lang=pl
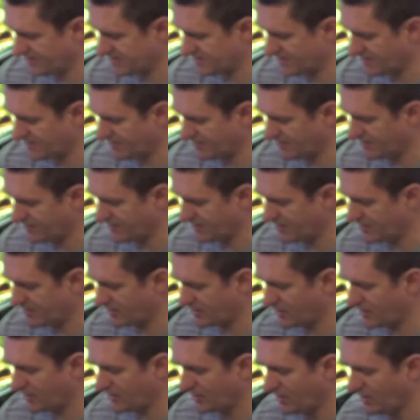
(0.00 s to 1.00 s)
cm
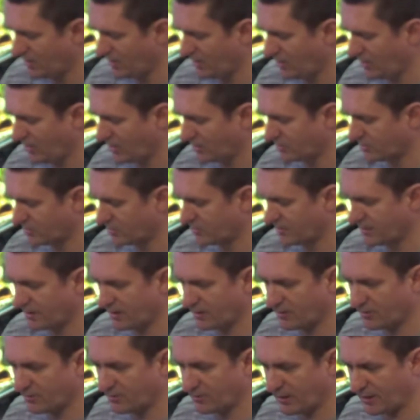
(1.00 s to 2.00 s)
od
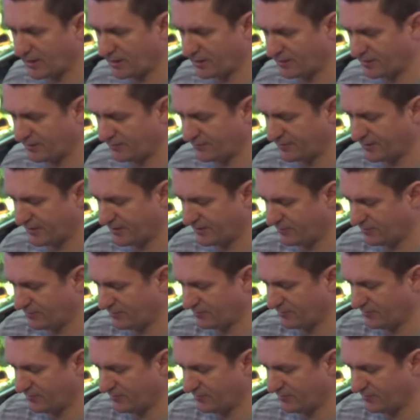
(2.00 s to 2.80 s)
górnego randa.